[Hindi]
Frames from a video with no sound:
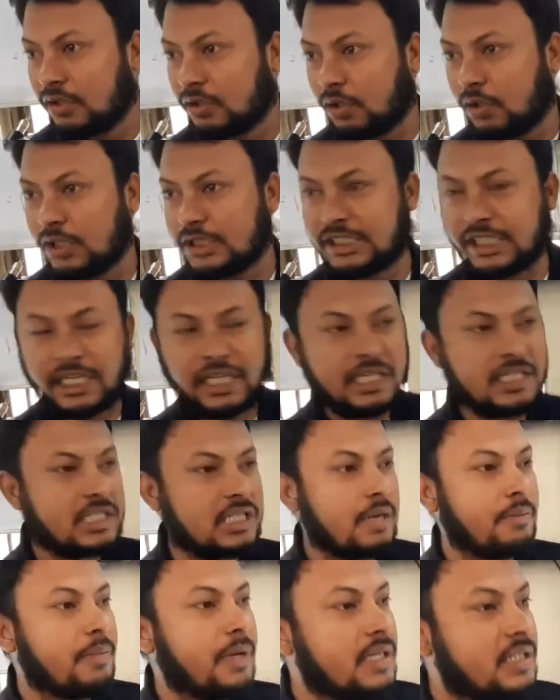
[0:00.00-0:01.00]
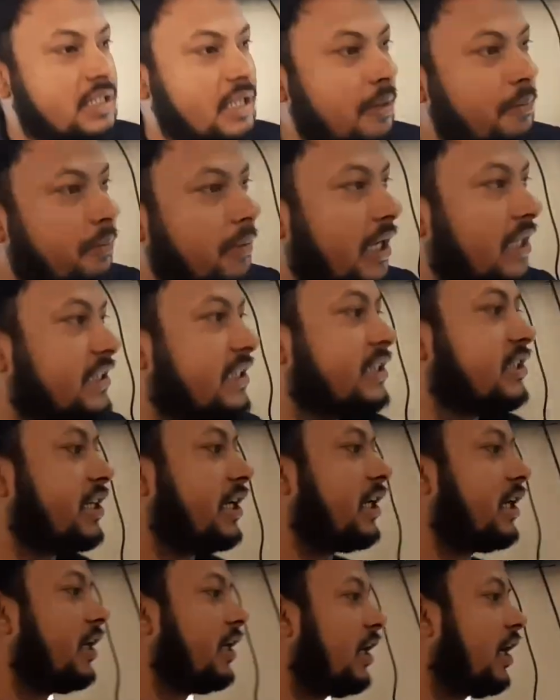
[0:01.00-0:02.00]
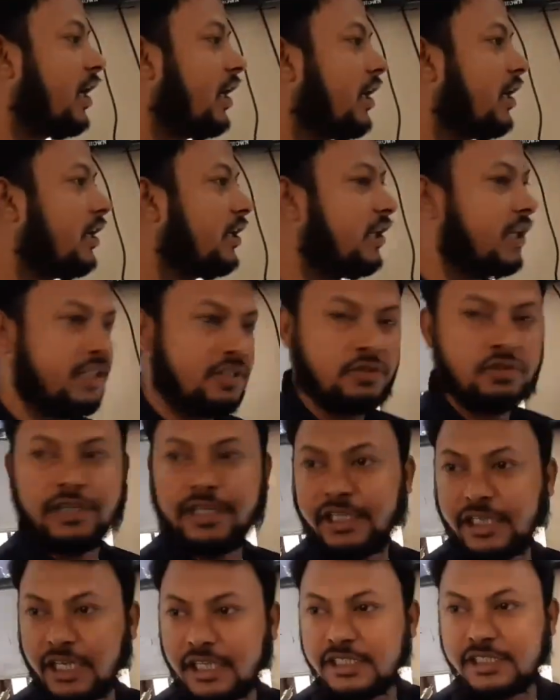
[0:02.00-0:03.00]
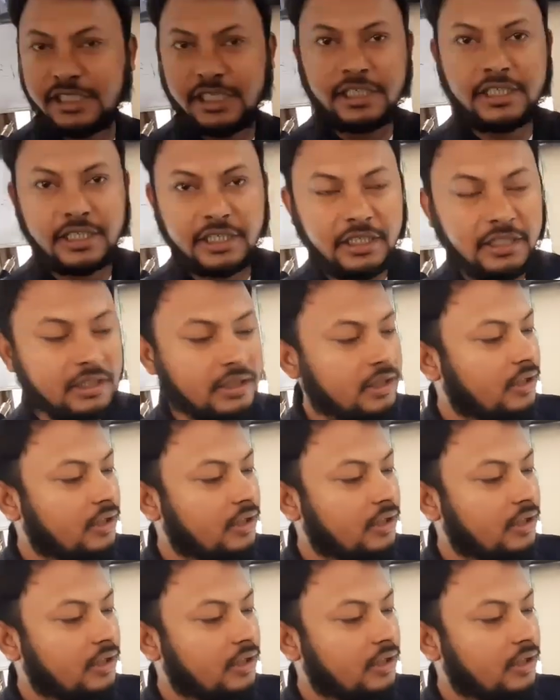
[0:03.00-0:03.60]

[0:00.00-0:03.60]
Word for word: तो इसे स्टेप बाय स्टेप कैसे चेक करना है ये स्टूडेंट का ही सेट है